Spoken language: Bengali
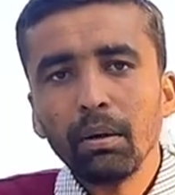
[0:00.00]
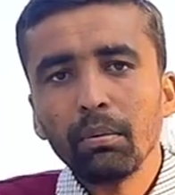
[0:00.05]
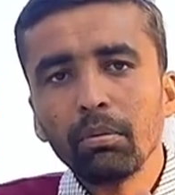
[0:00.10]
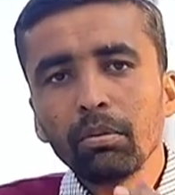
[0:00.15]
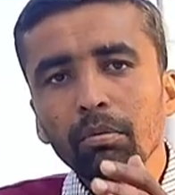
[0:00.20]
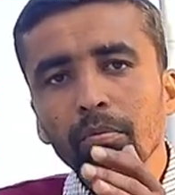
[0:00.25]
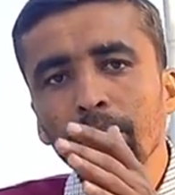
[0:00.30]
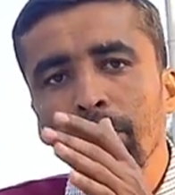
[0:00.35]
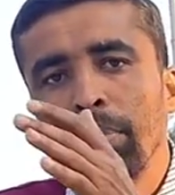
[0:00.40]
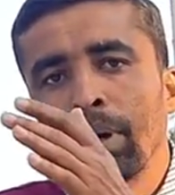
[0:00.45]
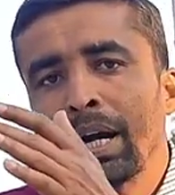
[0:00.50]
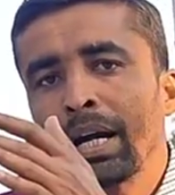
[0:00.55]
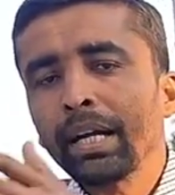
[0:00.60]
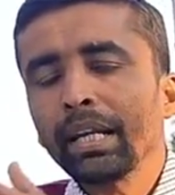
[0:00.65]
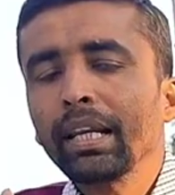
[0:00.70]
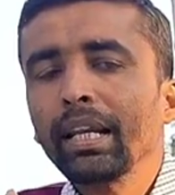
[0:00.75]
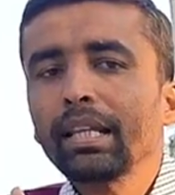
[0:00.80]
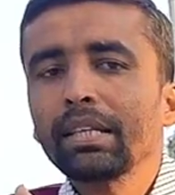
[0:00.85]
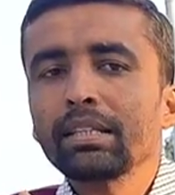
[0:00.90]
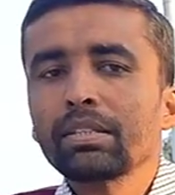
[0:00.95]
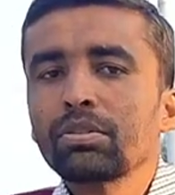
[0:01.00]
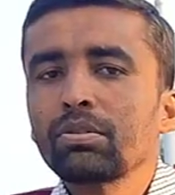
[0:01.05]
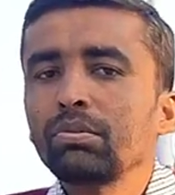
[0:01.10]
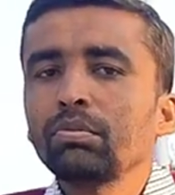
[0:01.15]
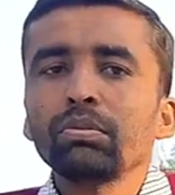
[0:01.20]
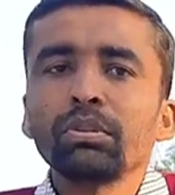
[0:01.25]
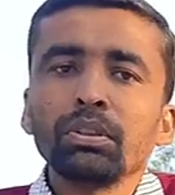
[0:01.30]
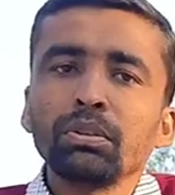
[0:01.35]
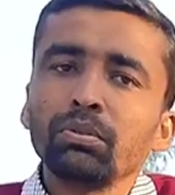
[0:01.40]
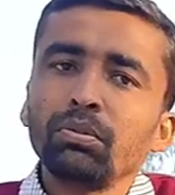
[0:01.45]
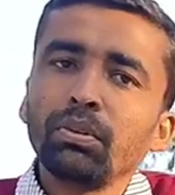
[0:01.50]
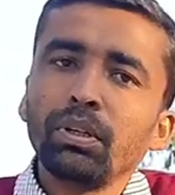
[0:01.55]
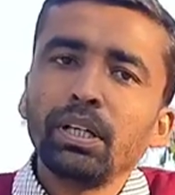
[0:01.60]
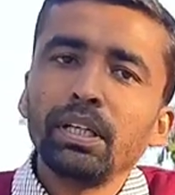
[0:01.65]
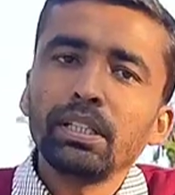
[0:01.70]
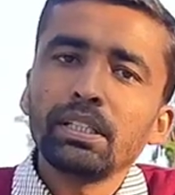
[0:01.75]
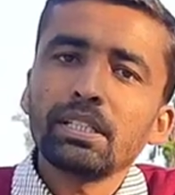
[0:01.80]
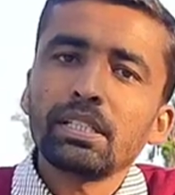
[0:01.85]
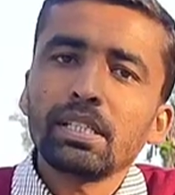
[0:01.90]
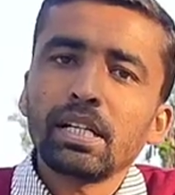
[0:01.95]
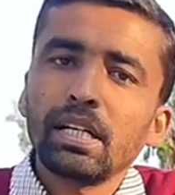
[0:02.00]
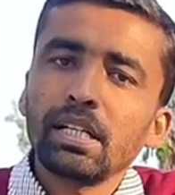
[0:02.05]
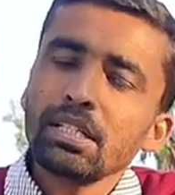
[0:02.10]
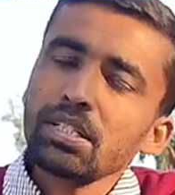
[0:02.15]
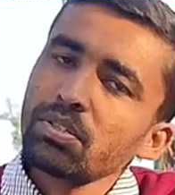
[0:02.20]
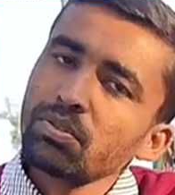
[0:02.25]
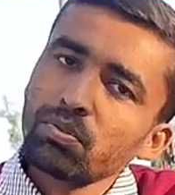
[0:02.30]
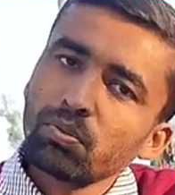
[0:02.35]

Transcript: এবং বাংলাদেশেও কিন্তু এর চাষ